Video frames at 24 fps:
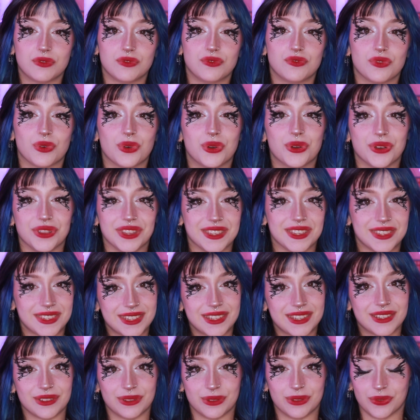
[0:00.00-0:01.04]
vous vous
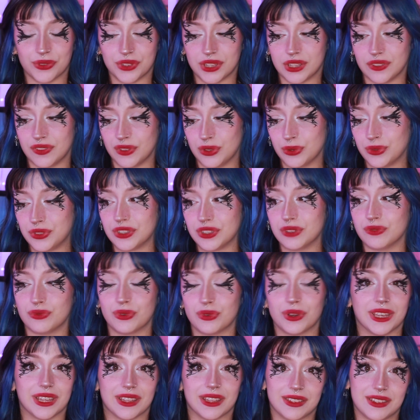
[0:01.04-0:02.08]
reconnaissez dans cette vidéo, si vous
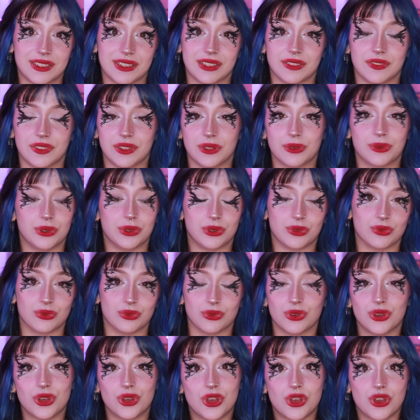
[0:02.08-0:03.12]
regardez cette vidéo et que